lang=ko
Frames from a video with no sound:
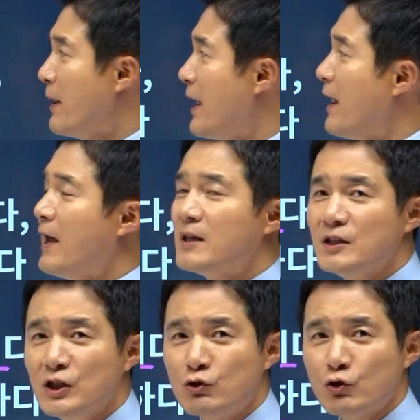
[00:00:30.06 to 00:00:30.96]
패
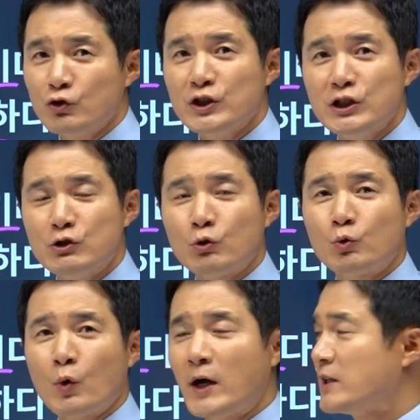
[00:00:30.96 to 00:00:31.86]
2주, 2주
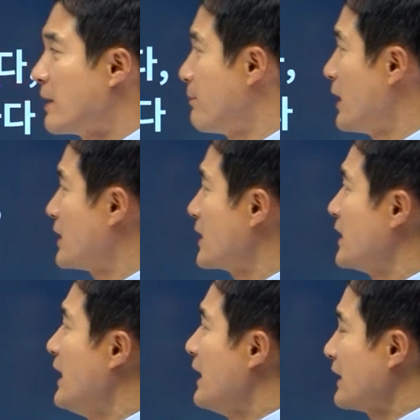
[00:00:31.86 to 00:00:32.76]
동안이나
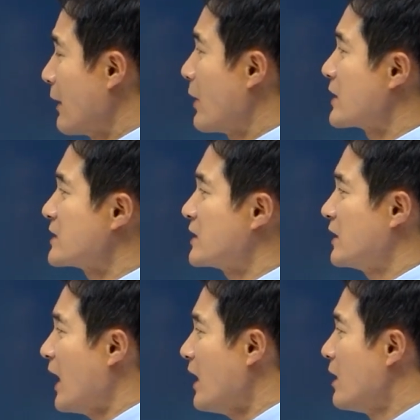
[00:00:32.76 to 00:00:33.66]
패다니
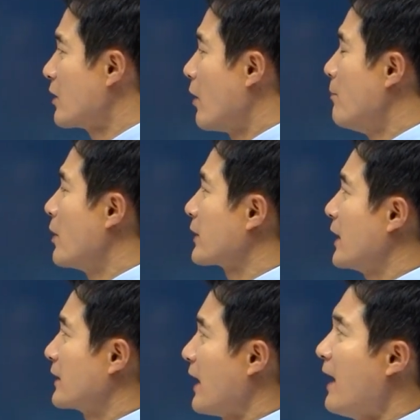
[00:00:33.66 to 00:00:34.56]
당황시키다, 겁먹게
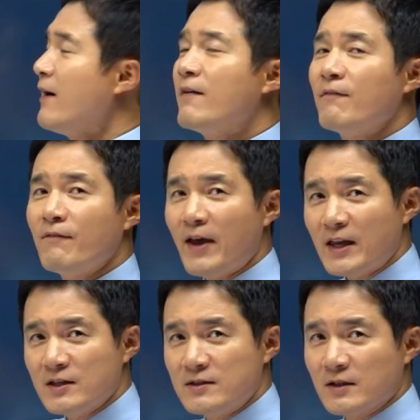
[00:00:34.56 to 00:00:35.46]
하다,
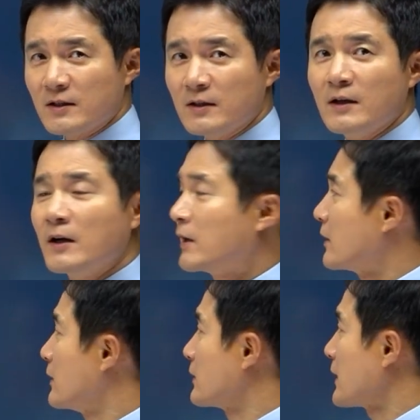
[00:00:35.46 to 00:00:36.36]
페이즈.
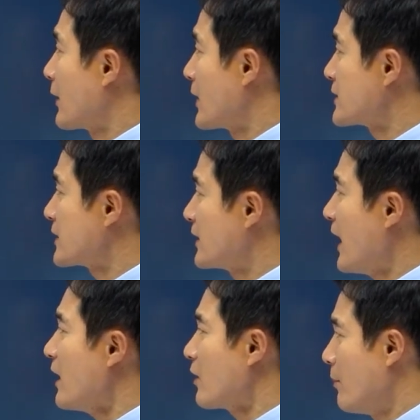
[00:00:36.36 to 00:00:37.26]

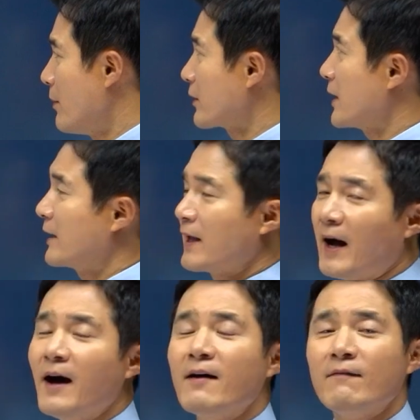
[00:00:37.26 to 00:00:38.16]
당황시키다, 겁먹게
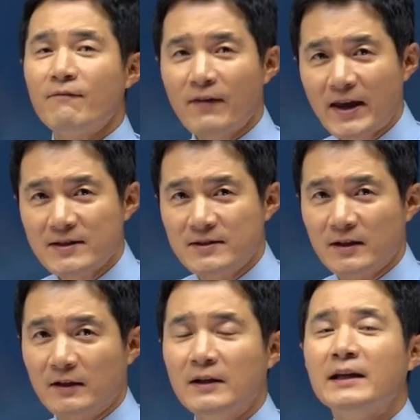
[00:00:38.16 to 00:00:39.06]
하다,
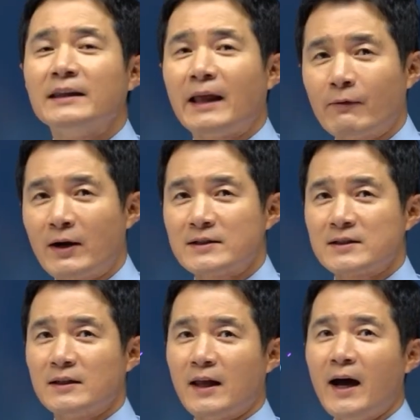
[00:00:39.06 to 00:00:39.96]
페이즈.
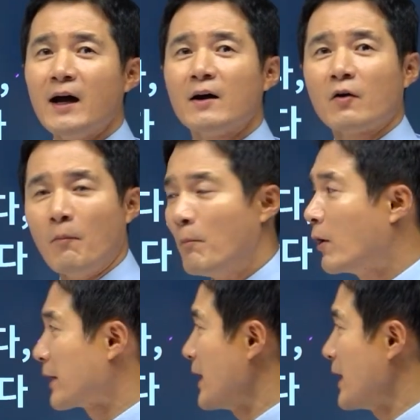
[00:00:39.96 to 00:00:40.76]
당황시키다, 겁먹게